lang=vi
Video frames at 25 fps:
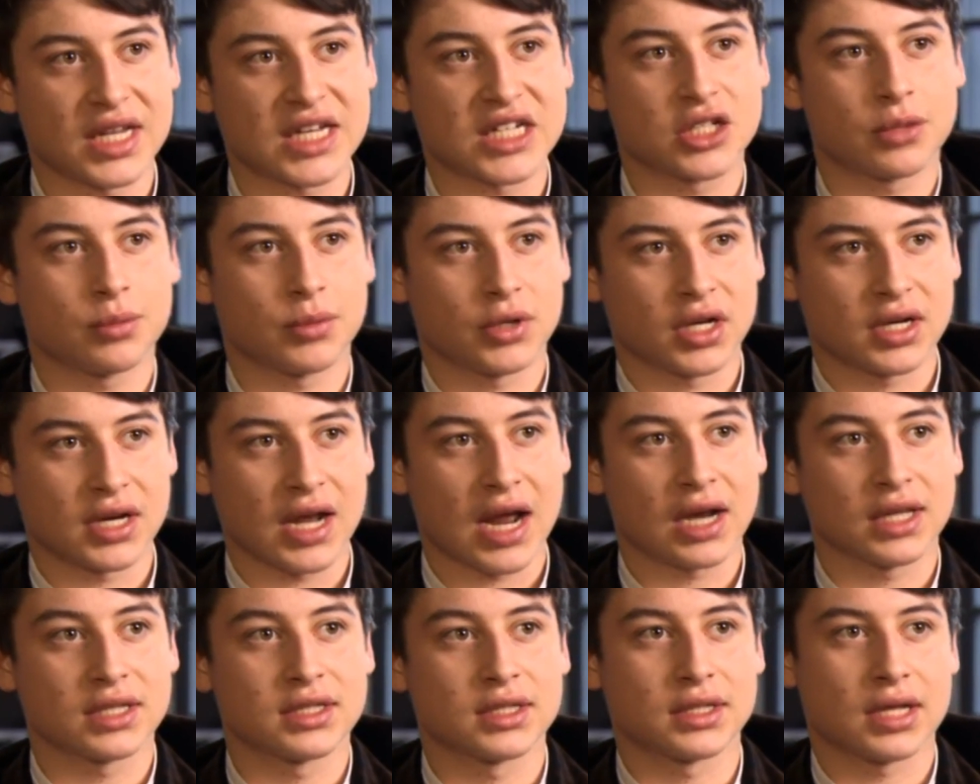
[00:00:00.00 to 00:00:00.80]
Nó cung cấp cho
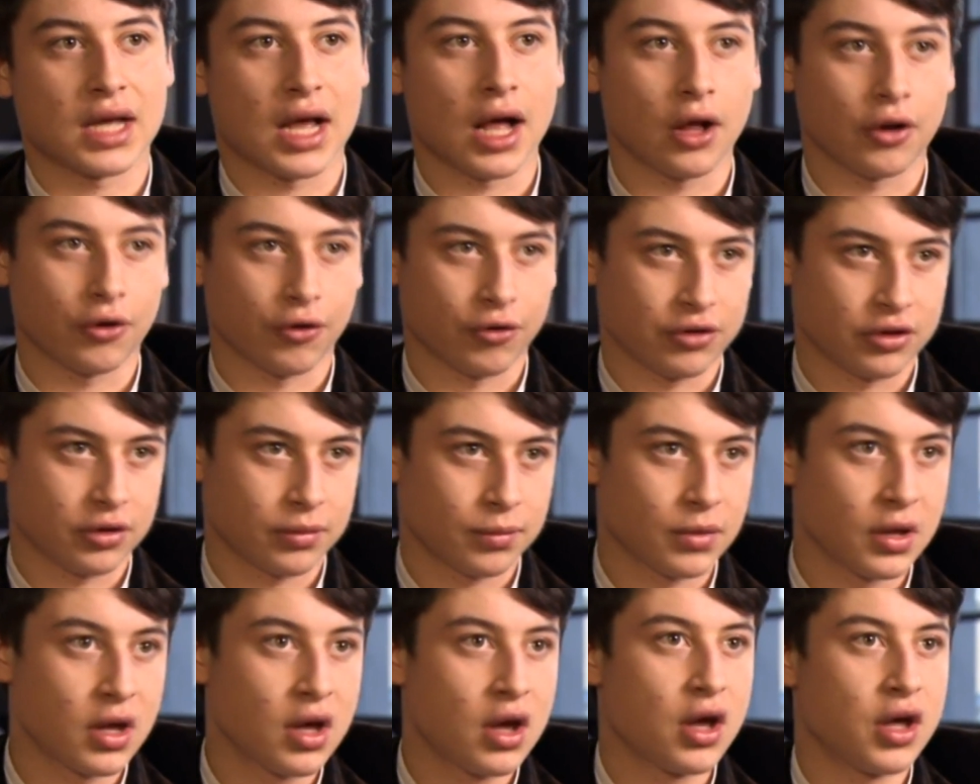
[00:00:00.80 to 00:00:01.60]
người dùng bản tổng hợp
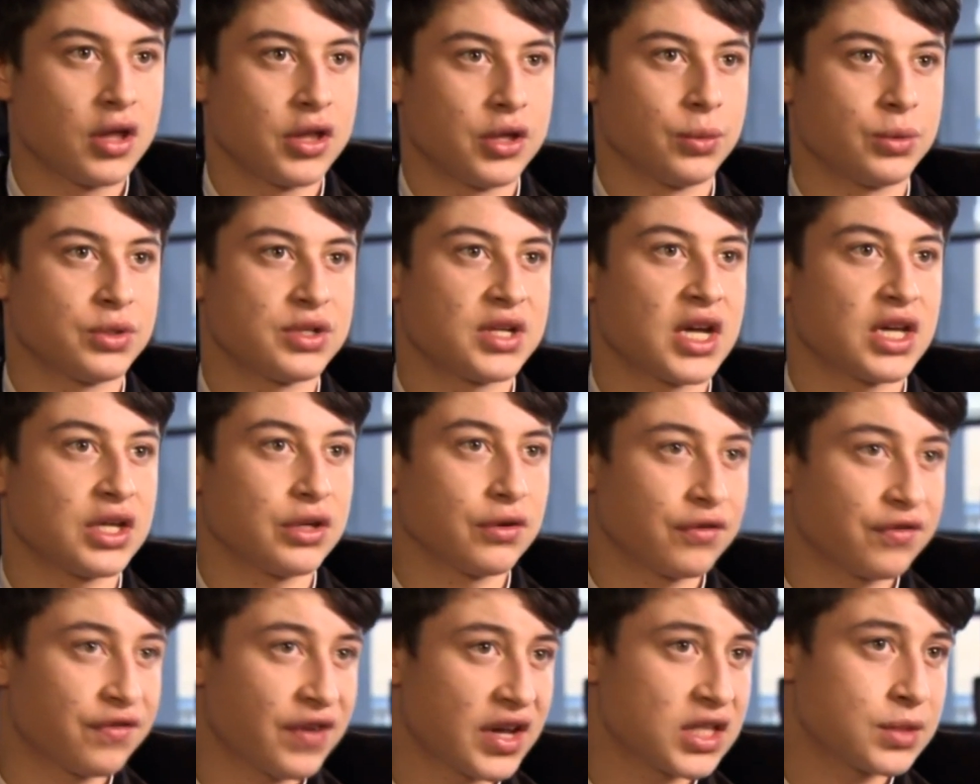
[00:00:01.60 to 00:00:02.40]
các thông tin quan trọng trong
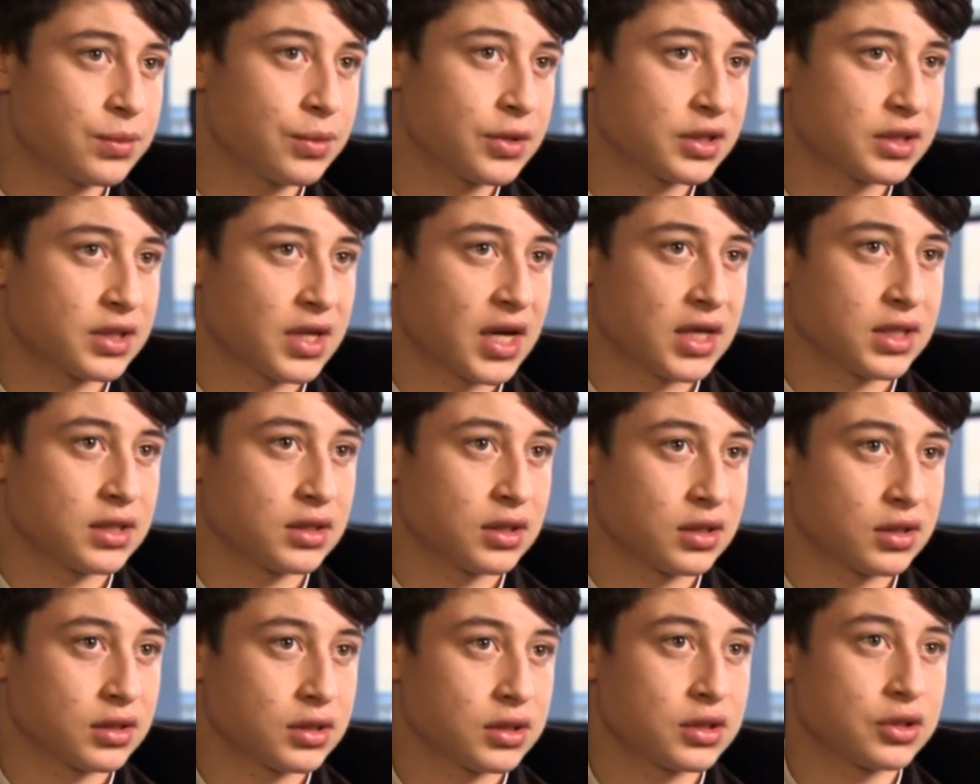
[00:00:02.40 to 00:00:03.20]
ngày, được cập nhật
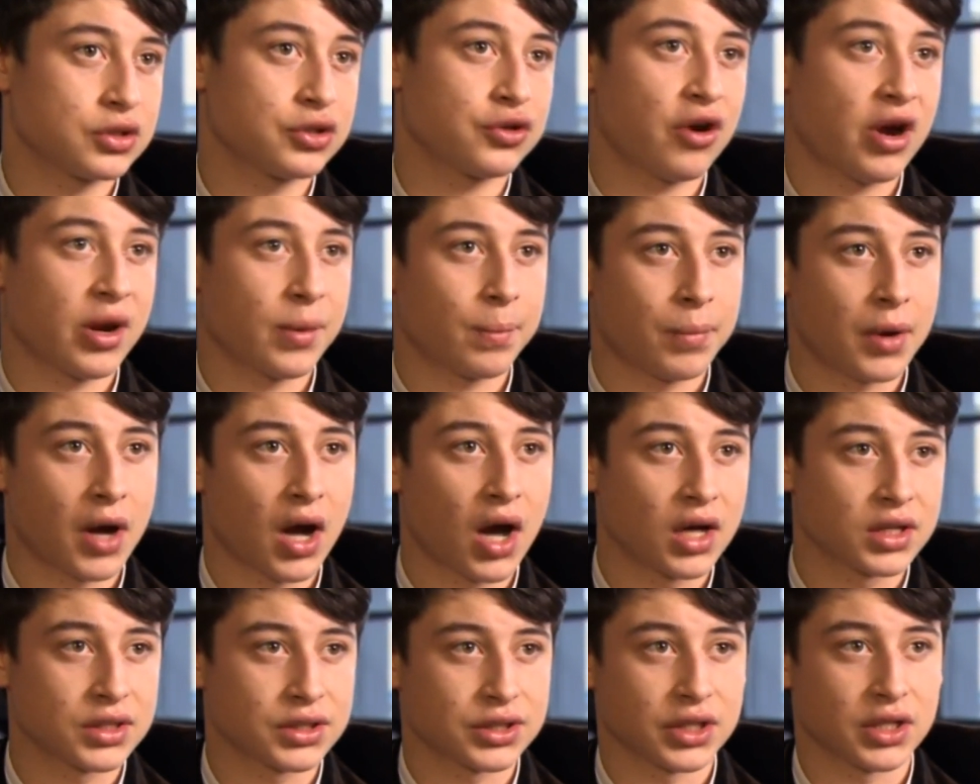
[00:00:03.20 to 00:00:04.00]
lúc tám giờ và mười tám
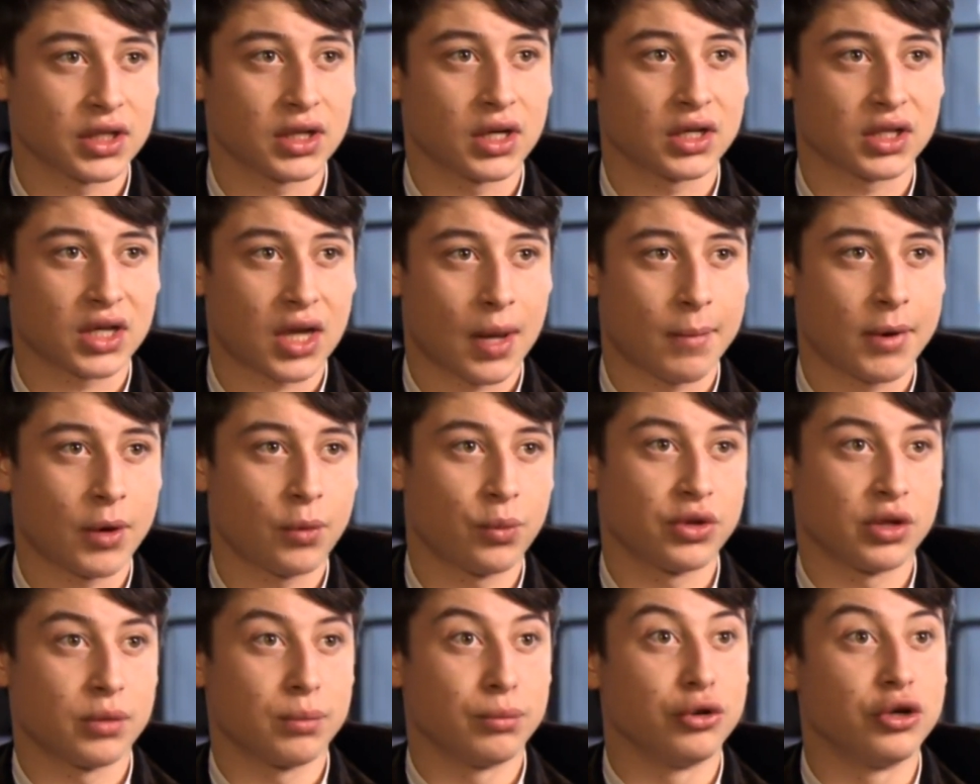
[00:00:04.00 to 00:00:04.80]
giờ. Nhờ
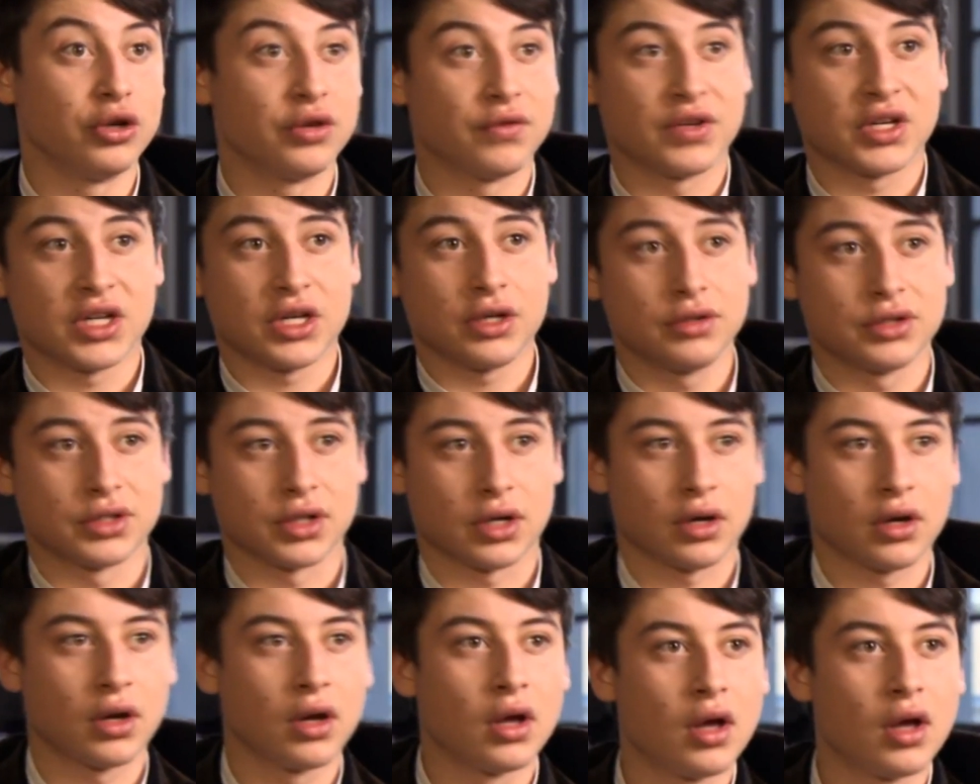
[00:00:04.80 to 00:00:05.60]
Yahoo News
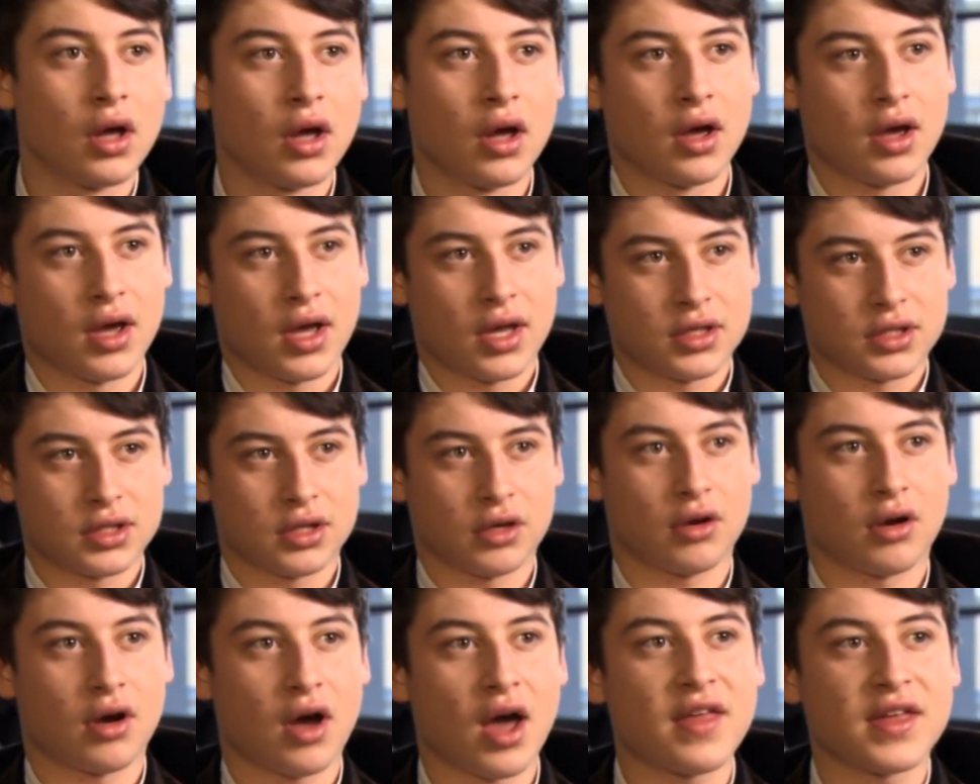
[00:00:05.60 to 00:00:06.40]
Digest, Nick
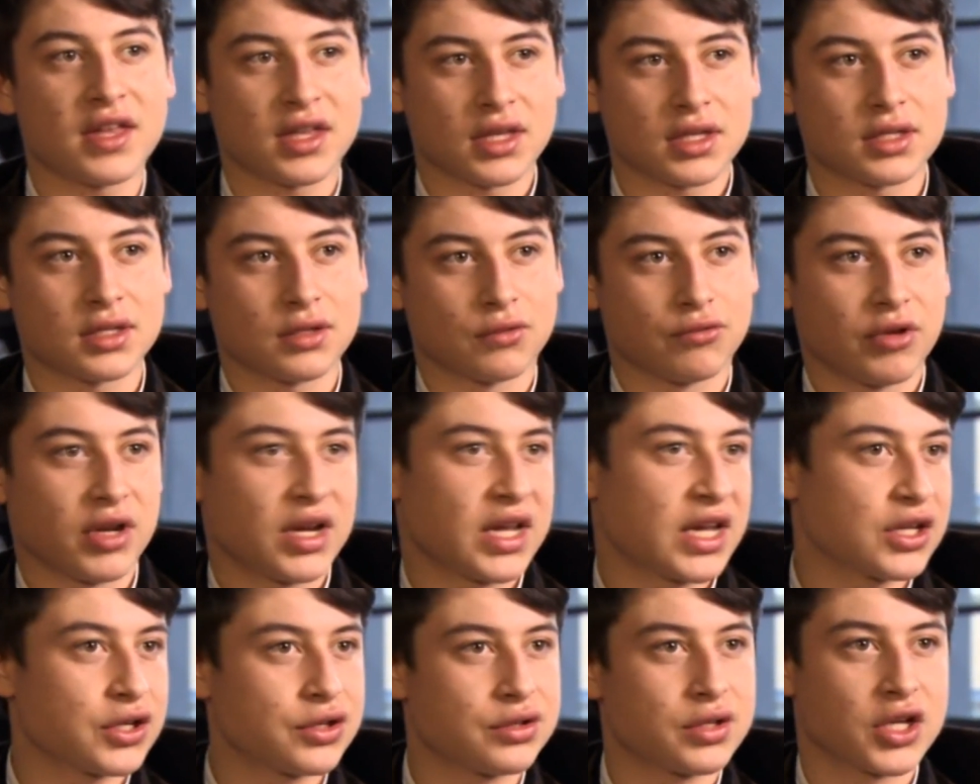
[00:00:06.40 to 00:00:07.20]
D'Aloisio được
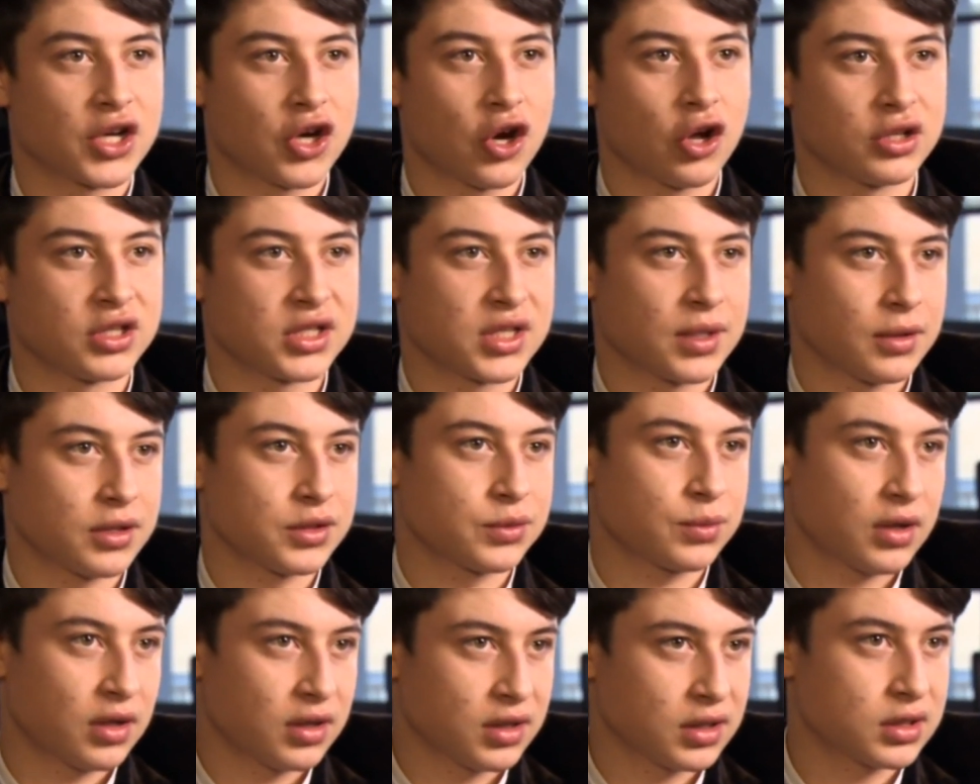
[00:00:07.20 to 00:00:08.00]
Apple trao tặng giải thưởng thiết
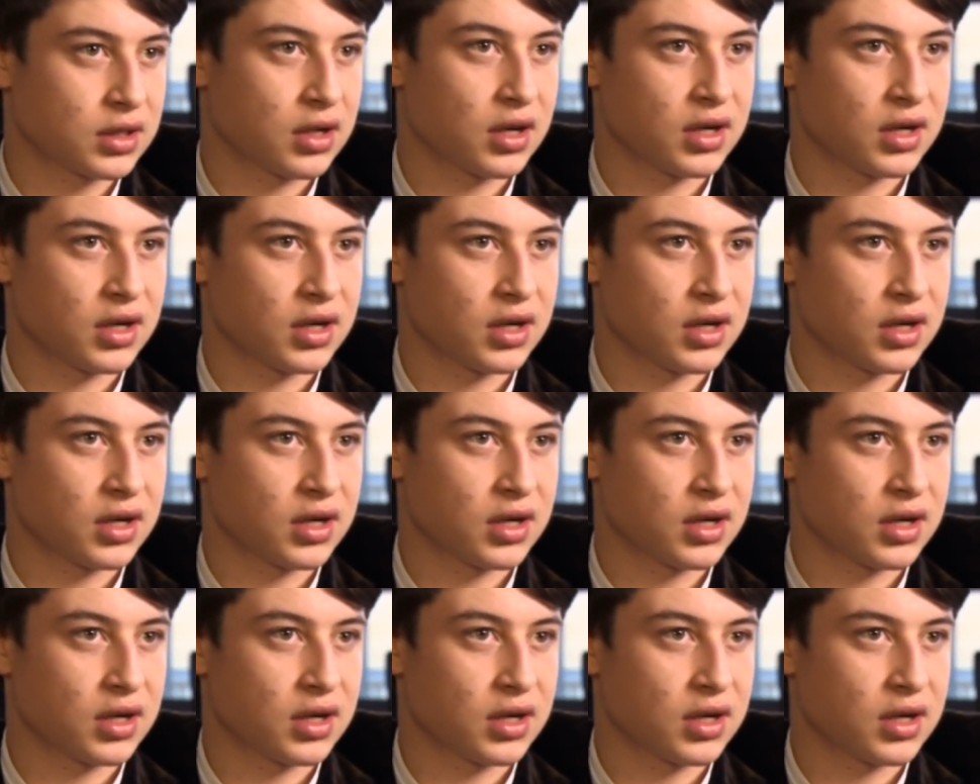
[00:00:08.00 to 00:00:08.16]
kế.